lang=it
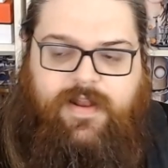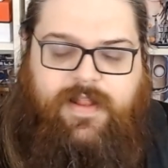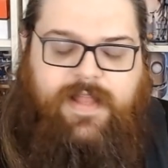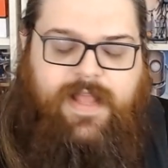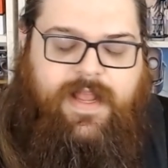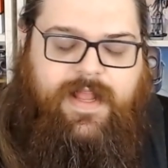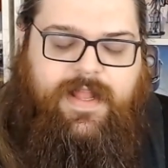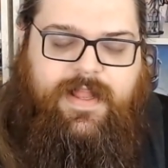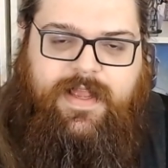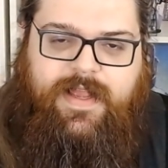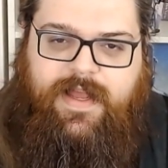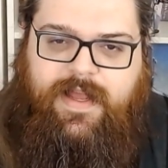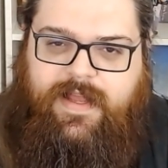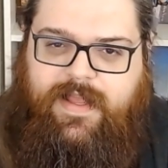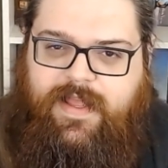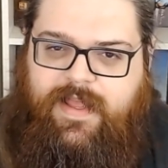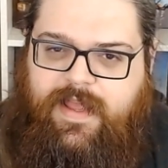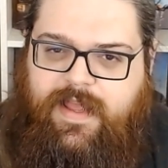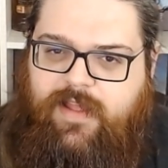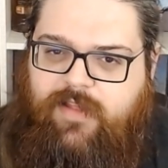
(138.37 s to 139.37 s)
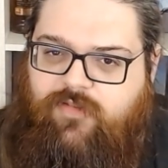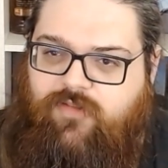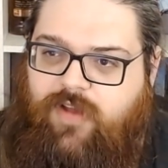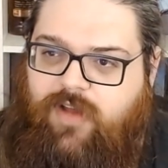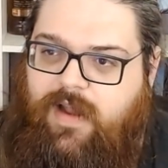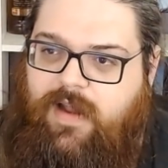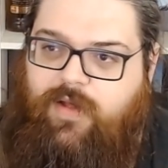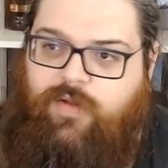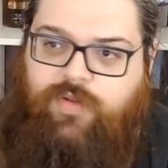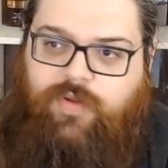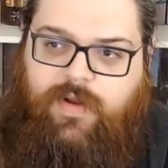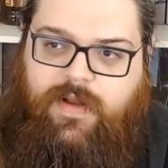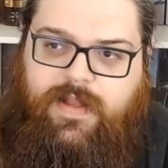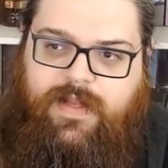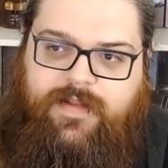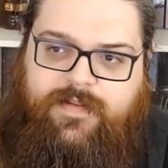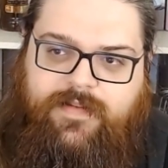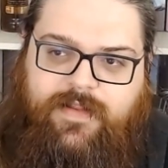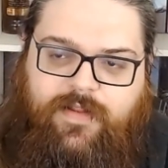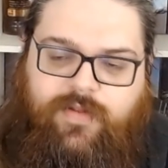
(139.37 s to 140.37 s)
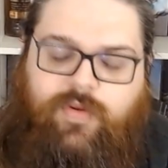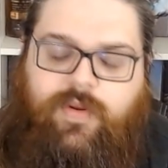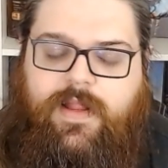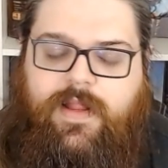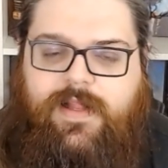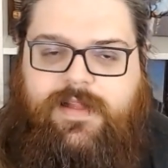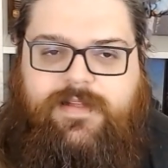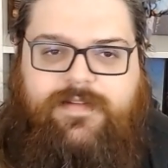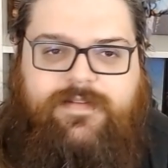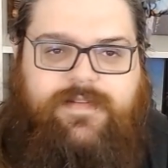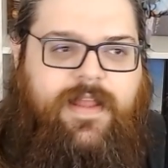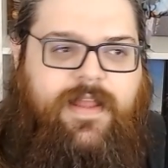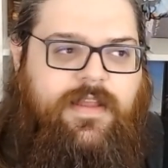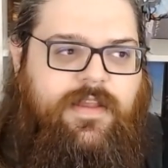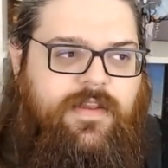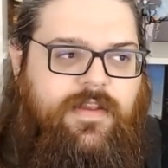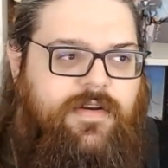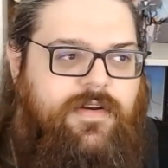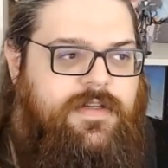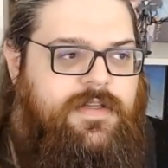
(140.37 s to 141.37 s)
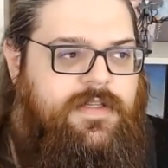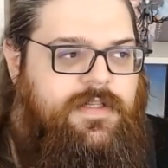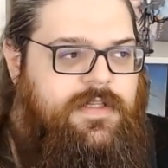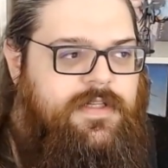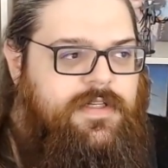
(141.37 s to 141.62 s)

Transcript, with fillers: la tecnica che ha l'autore nella scrittura, nel disegno,